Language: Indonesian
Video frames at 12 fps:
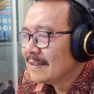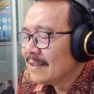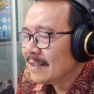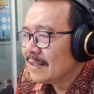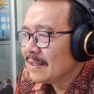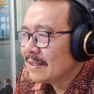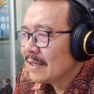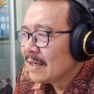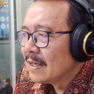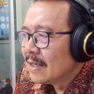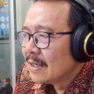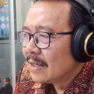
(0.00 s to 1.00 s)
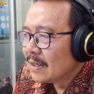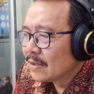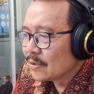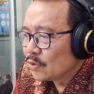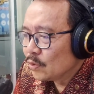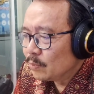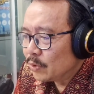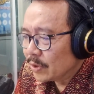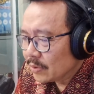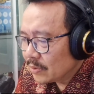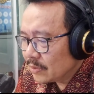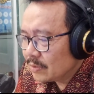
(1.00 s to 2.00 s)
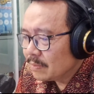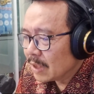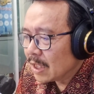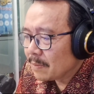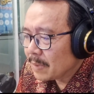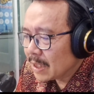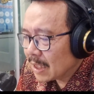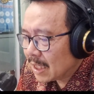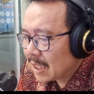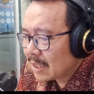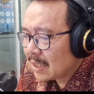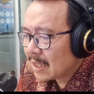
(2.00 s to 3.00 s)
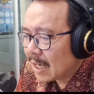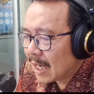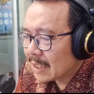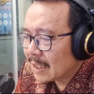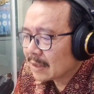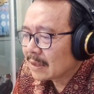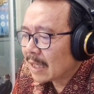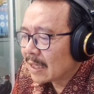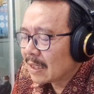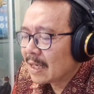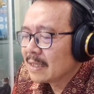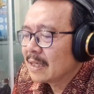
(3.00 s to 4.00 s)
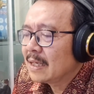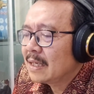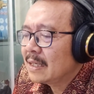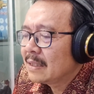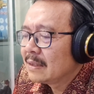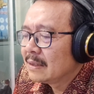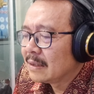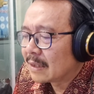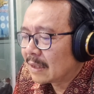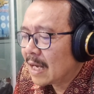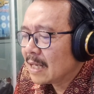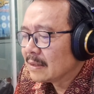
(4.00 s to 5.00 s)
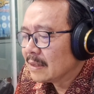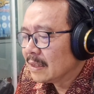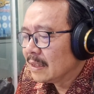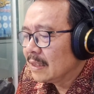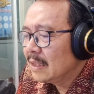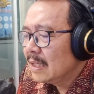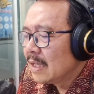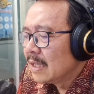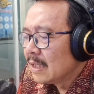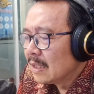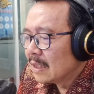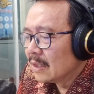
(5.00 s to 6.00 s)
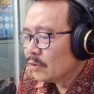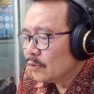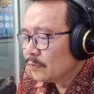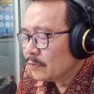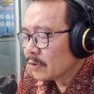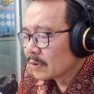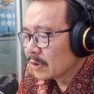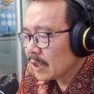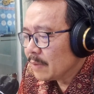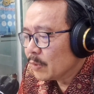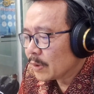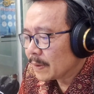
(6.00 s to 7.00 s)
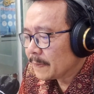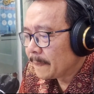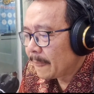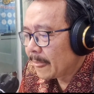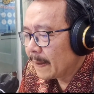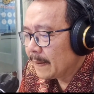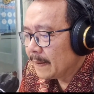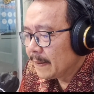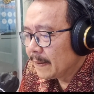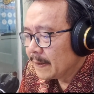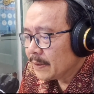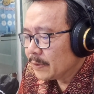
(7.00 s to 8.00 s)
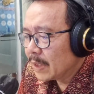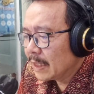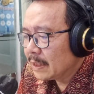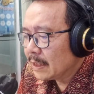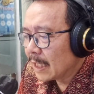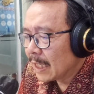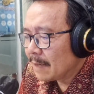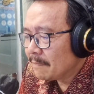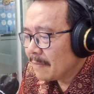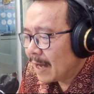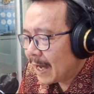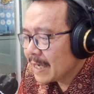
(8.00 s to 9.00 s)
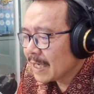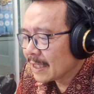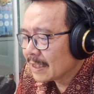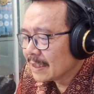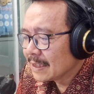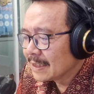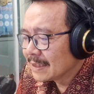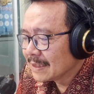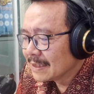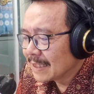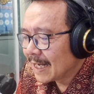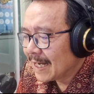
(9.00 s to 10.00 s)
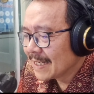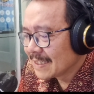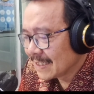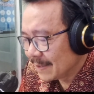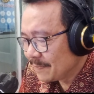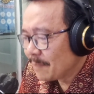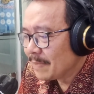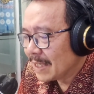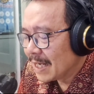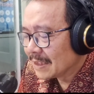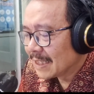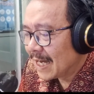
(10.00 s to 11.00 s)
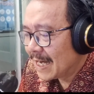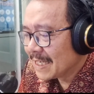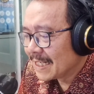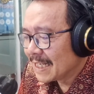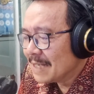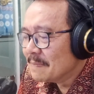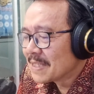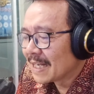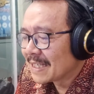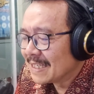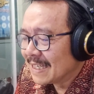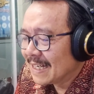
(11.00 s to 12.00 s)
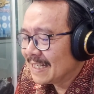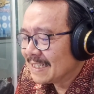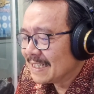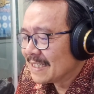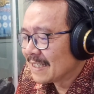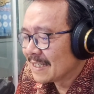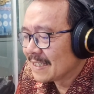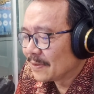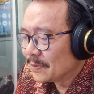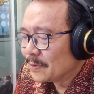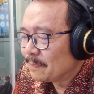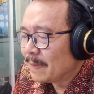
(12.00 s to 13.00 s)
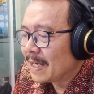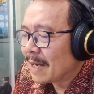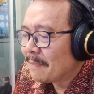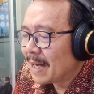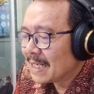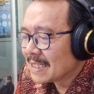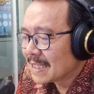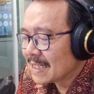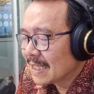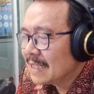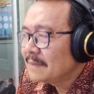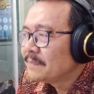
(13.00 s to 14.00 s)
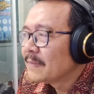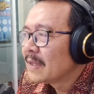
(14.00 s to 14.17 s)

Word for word: Jadi uh, subuh itu benar-benar ada tandanya terang di uh, ufuk timur. Juga di dalam ayat saya membilangnya ayat imsakiyah ini salah satu penamaan saja